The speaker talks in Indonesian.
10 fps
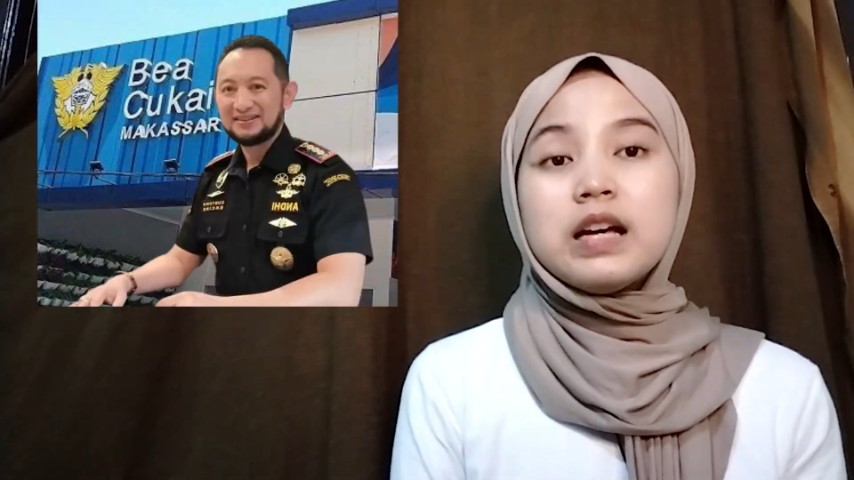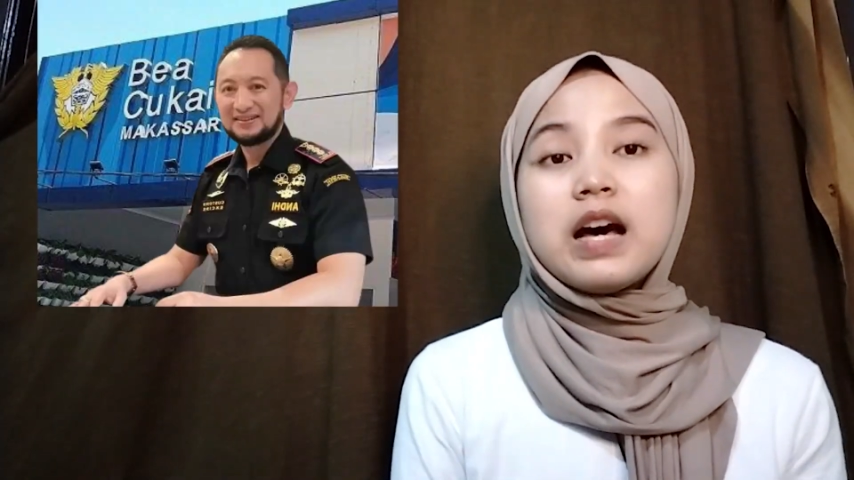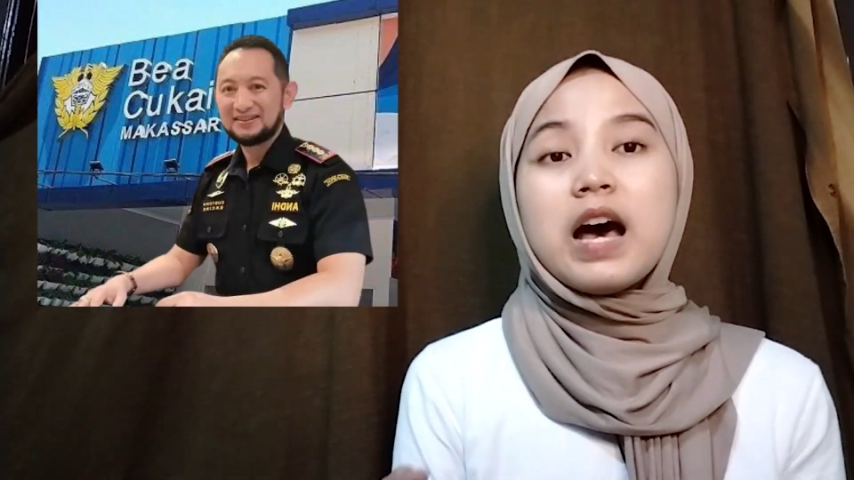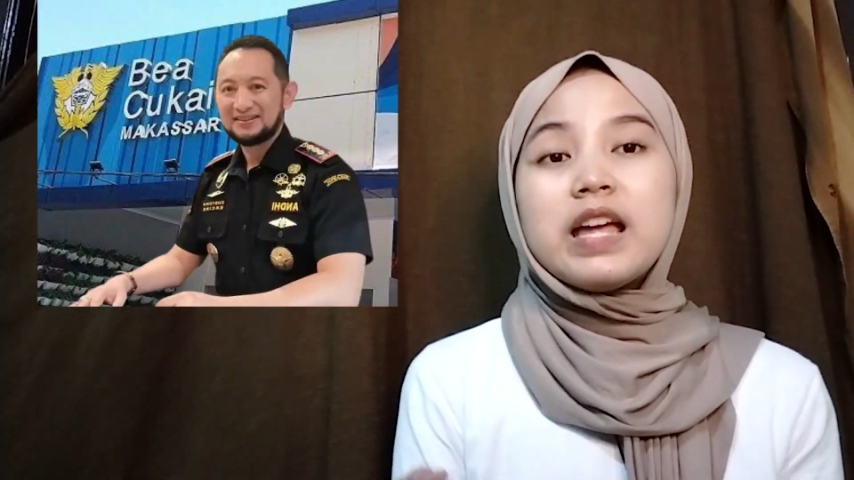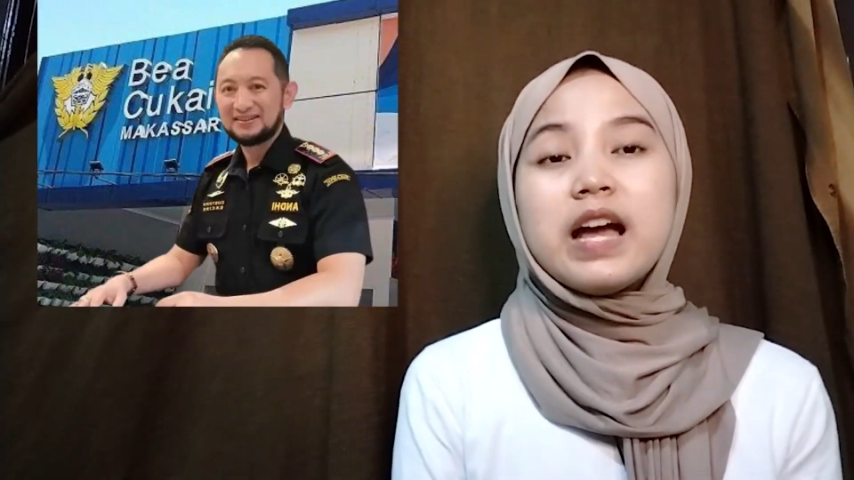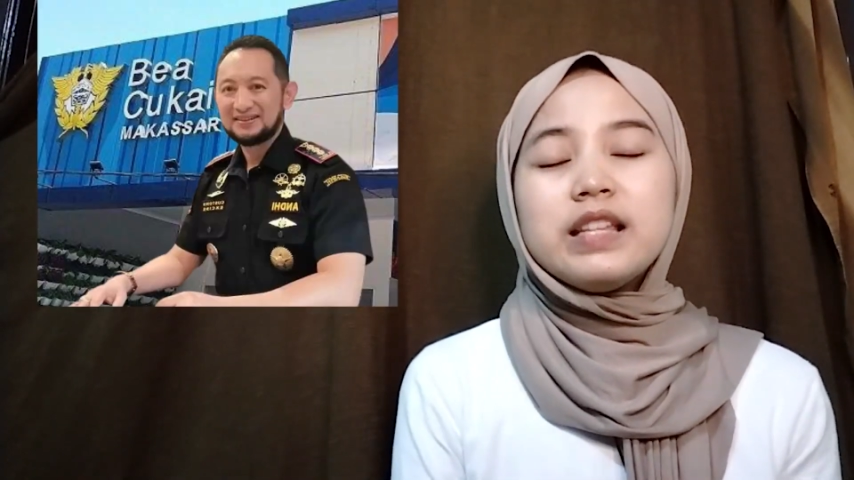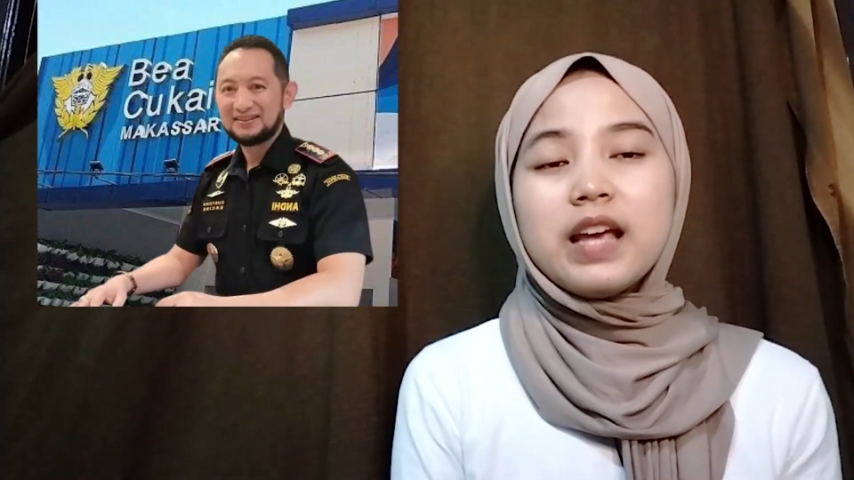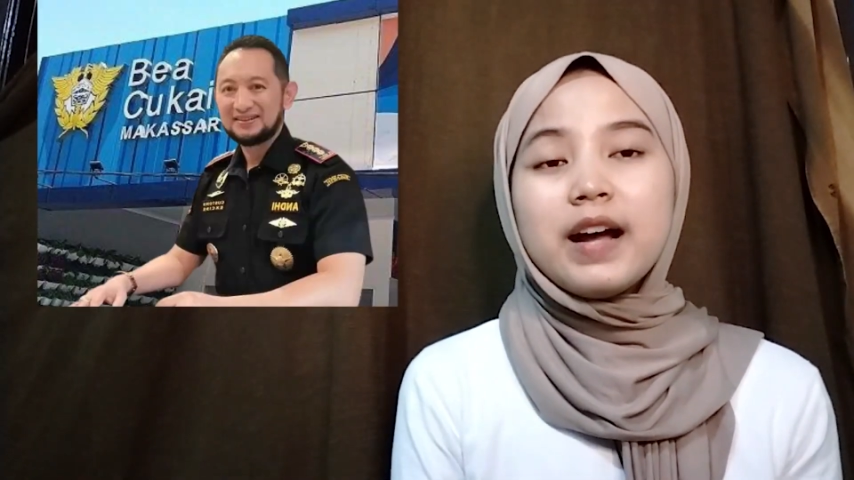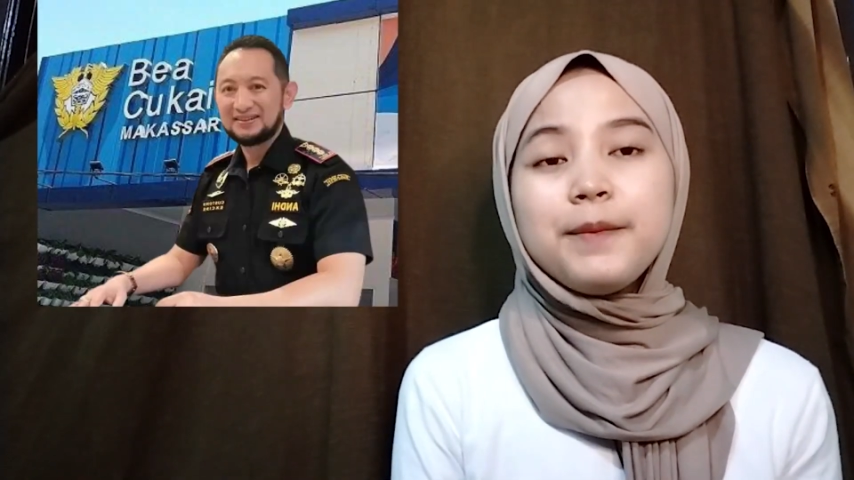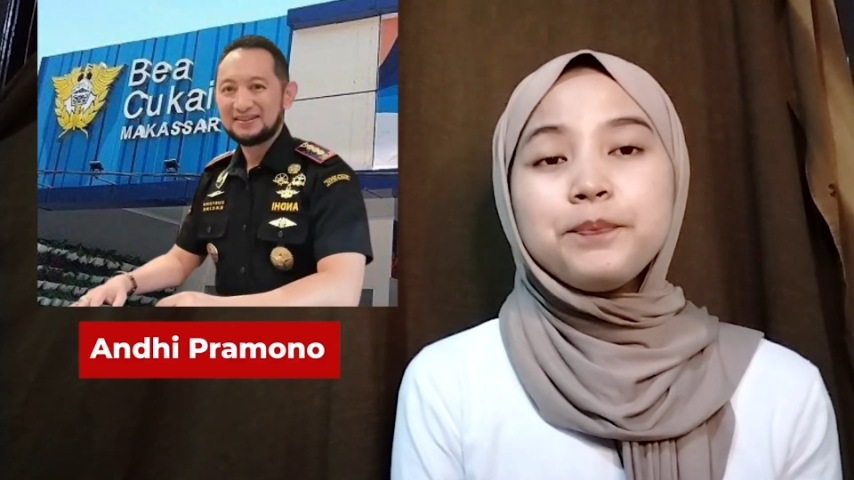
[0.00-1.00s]

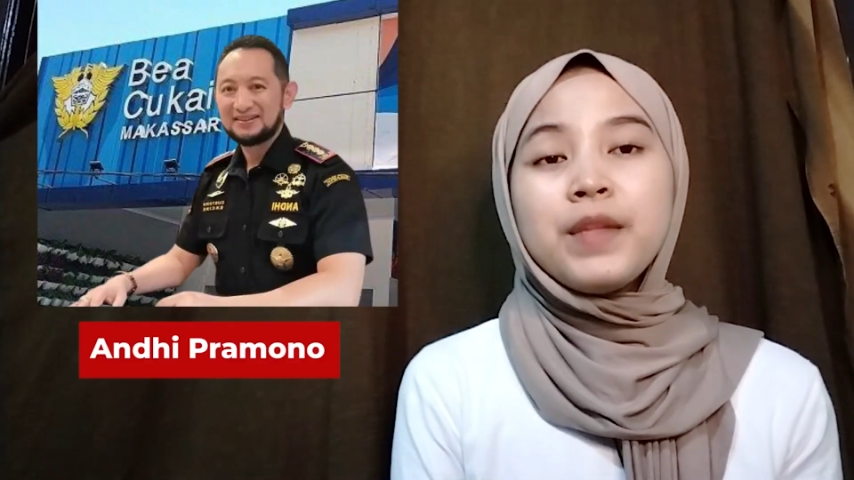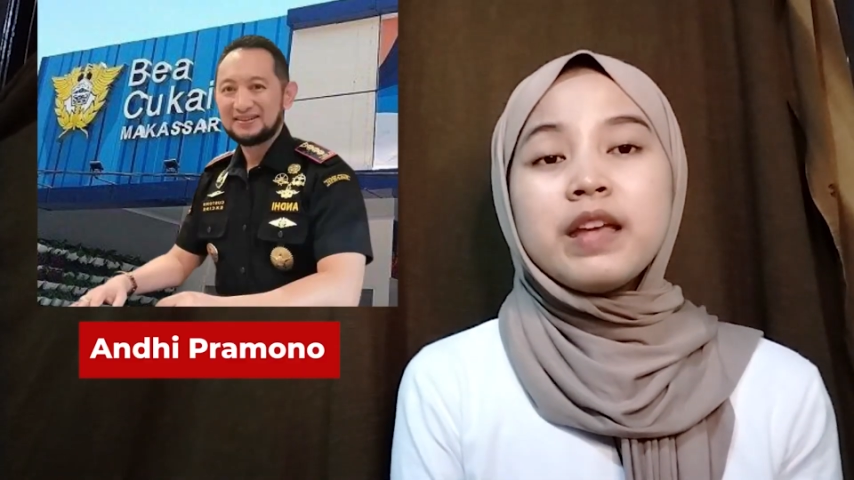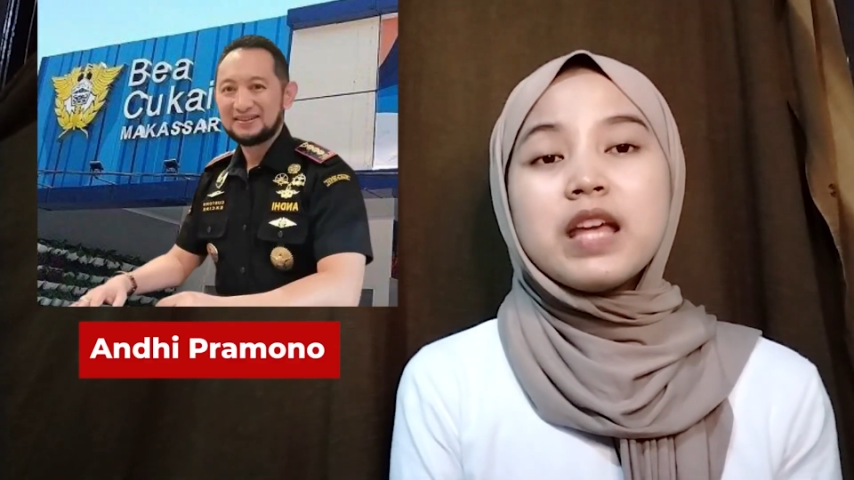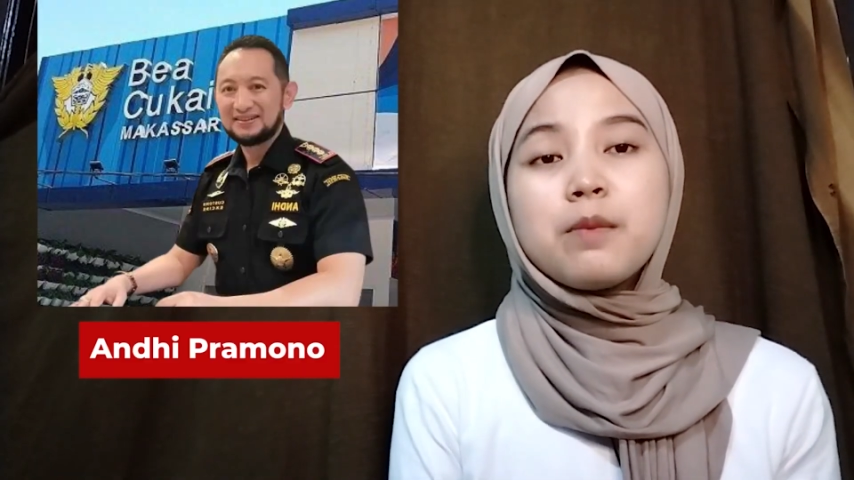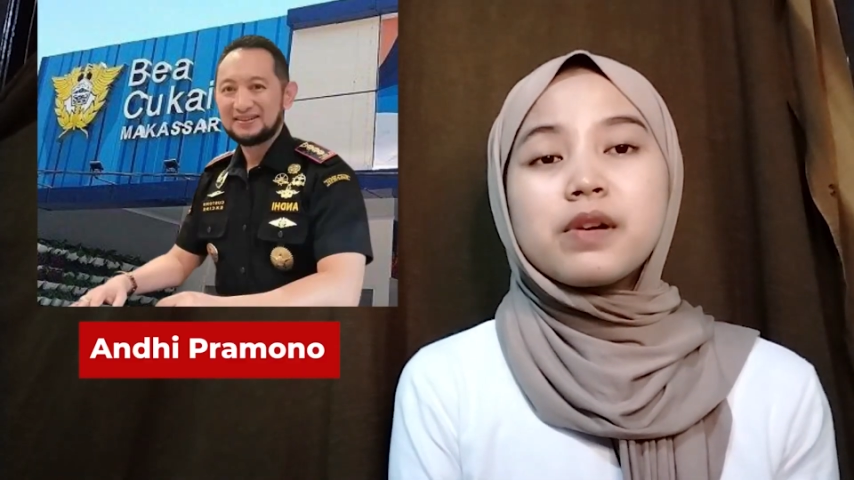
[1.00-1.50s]
Ayahnya, yang